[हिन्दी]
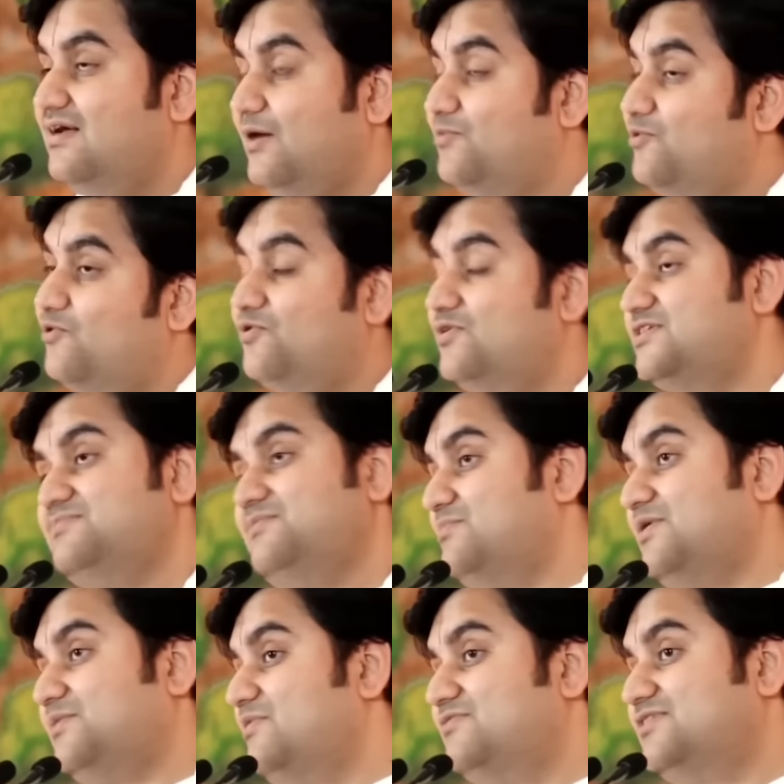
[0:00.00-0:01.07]
अब लोग इसमें
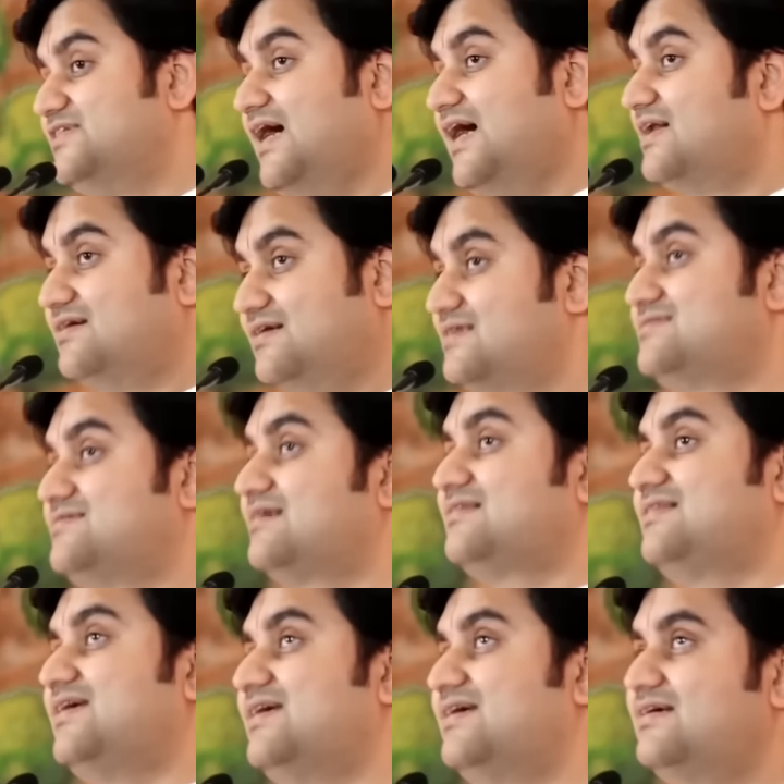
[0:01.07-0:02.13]
मन में विचार कर
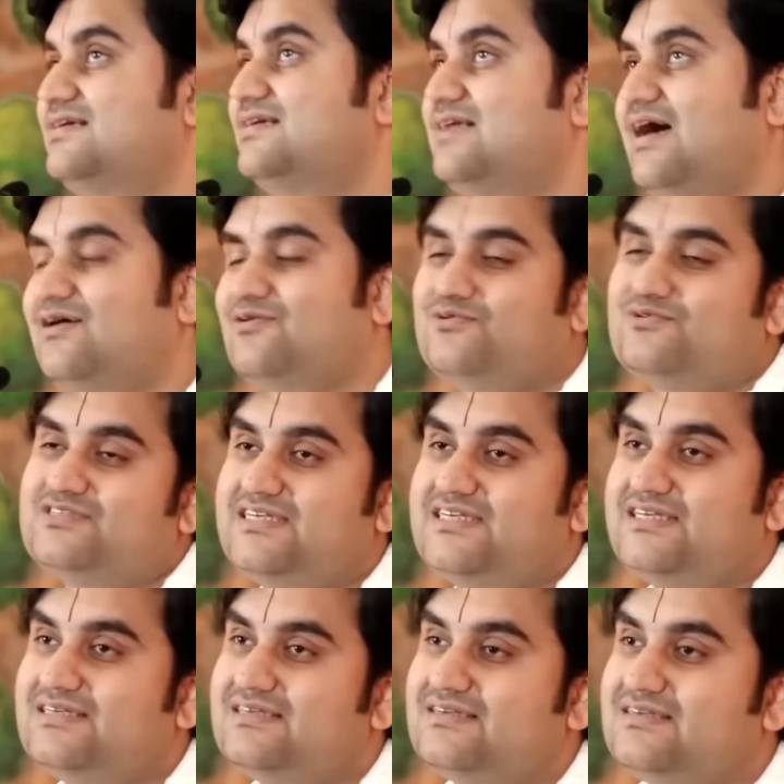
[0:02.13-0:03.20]
सकते हैं कि ठाकुर जी
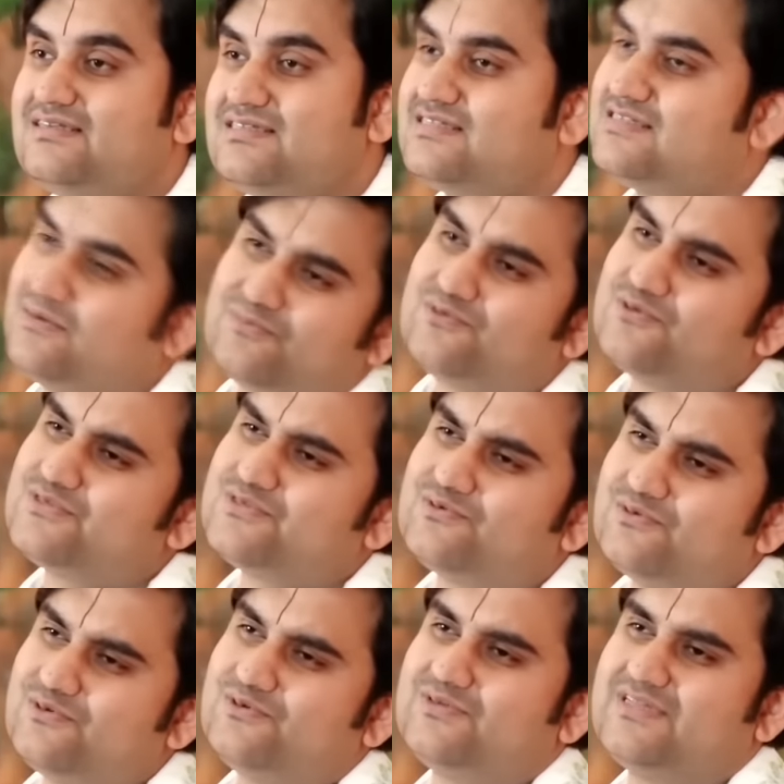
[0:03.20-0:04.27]
सबको
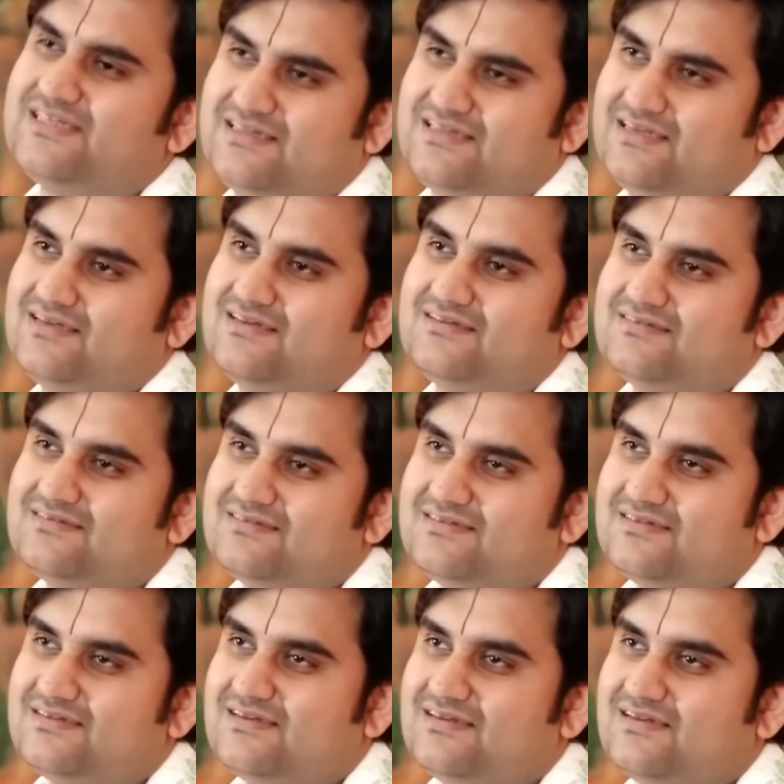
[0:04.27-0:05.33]
सुख क्यों देते हैं
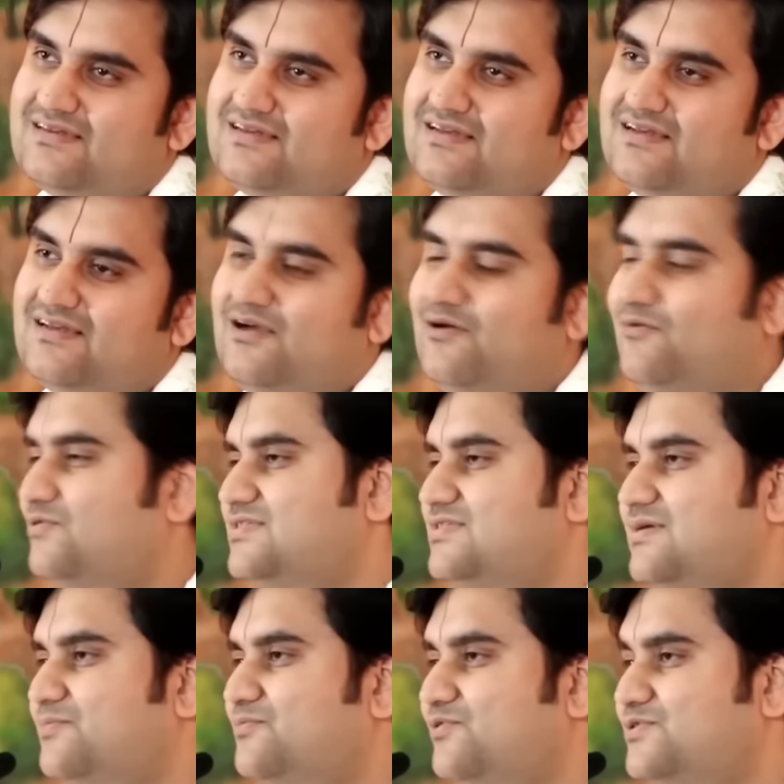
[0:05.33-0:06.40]
वो
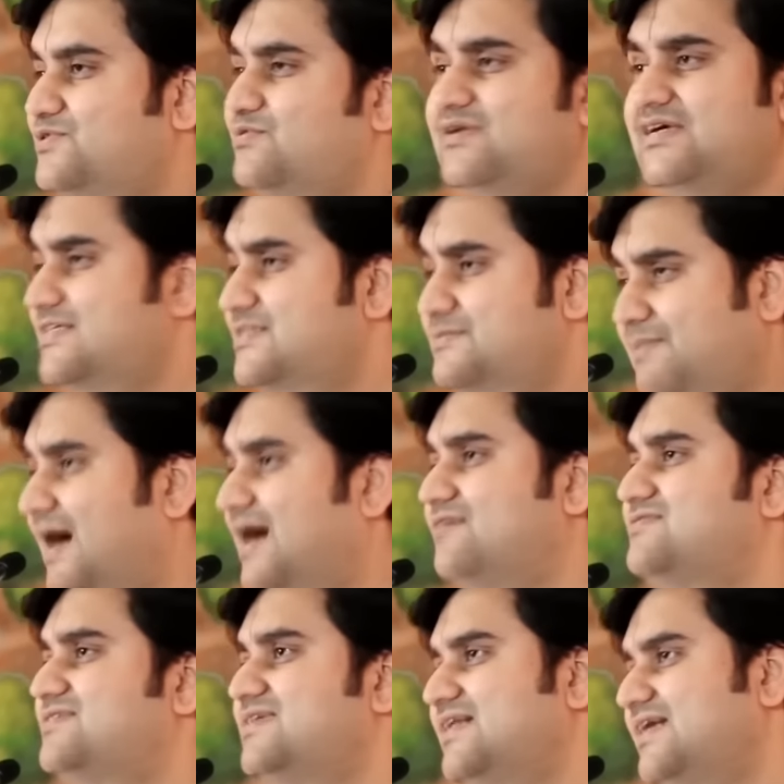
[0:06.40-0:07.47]
सबको सुख इस भाव
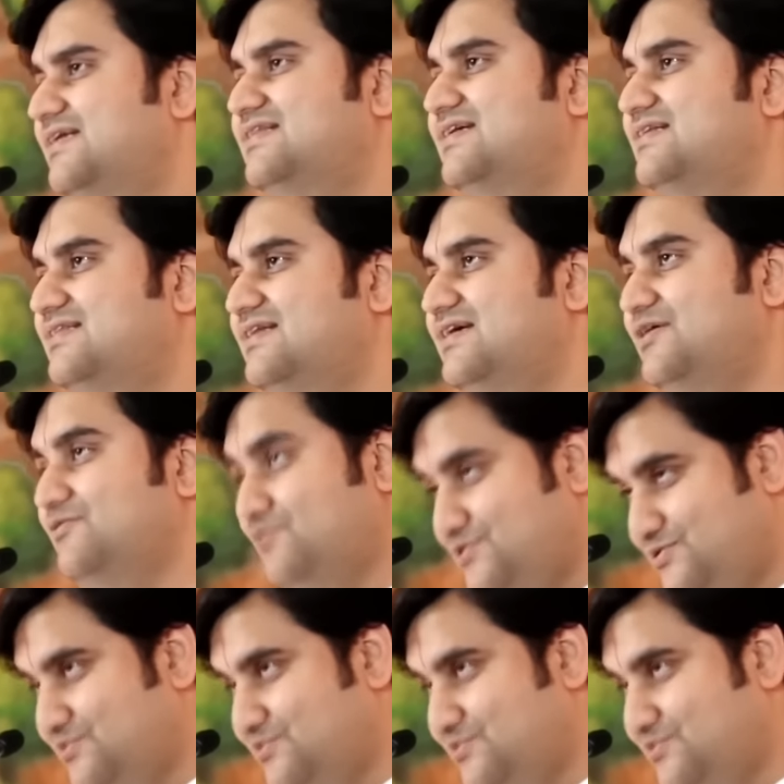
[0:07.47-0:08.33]
से नहीं देते कि वो